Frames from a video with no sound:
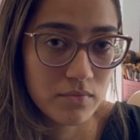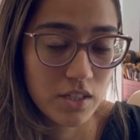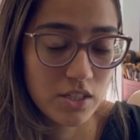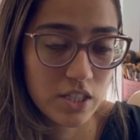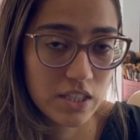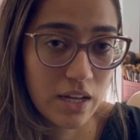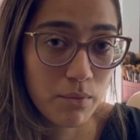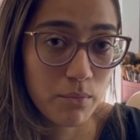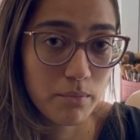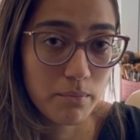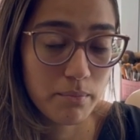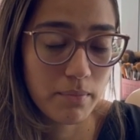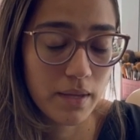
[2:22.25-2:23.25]
que já está
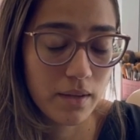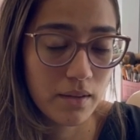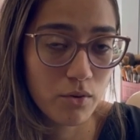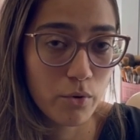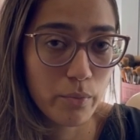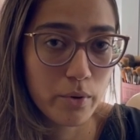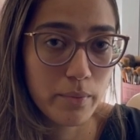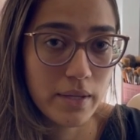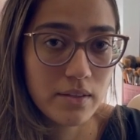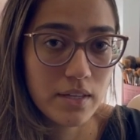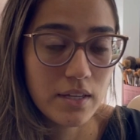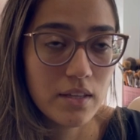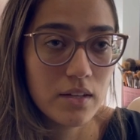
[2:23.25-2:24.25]
bem
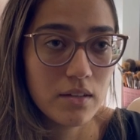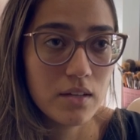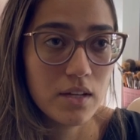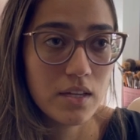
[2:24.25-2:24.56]
comprometida